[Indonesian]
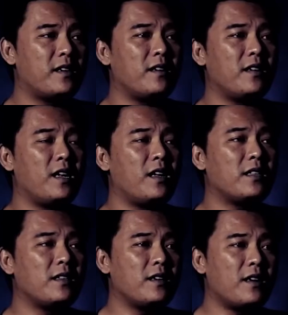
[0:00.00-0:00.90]
terkenal
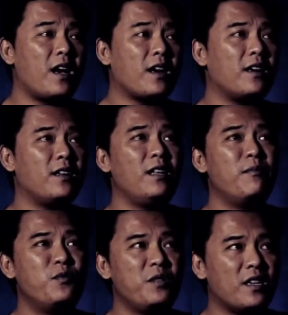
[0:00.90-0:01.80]
akan
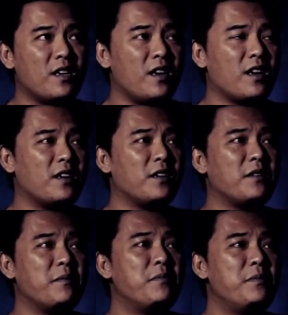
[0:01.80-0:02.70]
ilmunya, akan
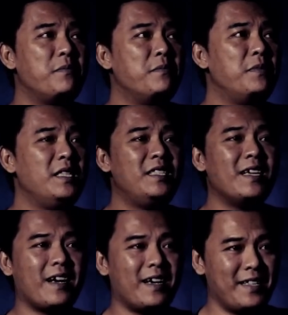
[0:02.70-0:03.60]

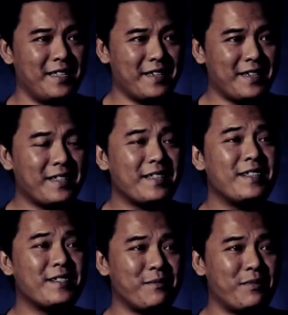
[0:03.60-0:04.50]
kebijakannya,
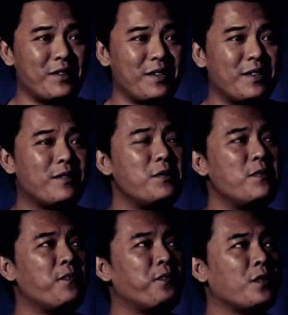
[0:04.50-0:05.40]
katanya seperti
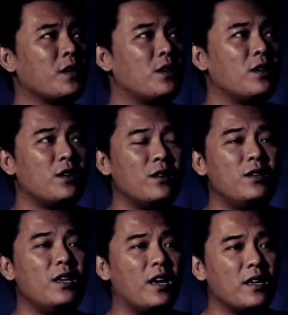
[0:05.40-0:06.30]
itu.
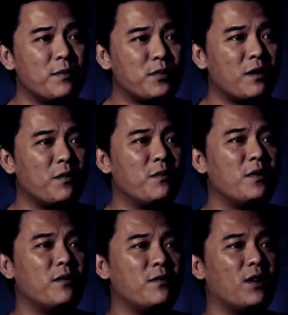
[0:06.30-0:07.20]
Dianggap sama
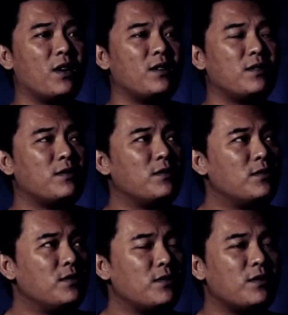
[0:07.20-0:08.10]
Mbak Wulan
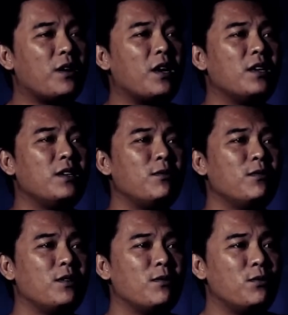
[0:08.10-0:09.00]
kayak
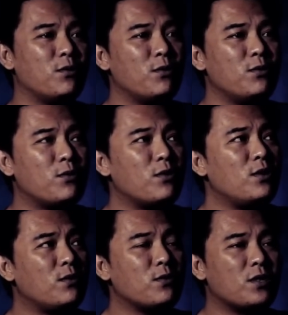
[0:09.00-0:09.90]
gitu ditunjuk-tunjuk
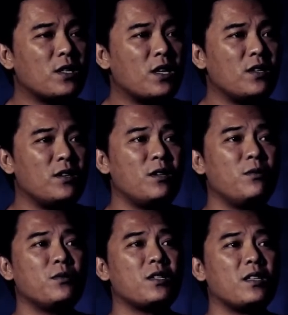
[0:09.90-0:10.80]
itu saya tanya
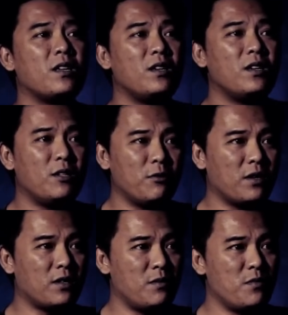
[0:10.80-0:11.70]
itu saya tanya itu
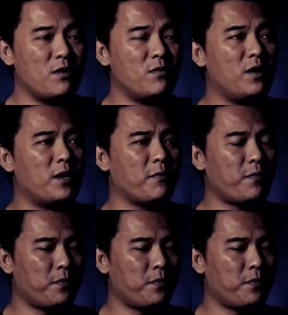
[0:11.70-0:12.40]
kata Mbak Wulan.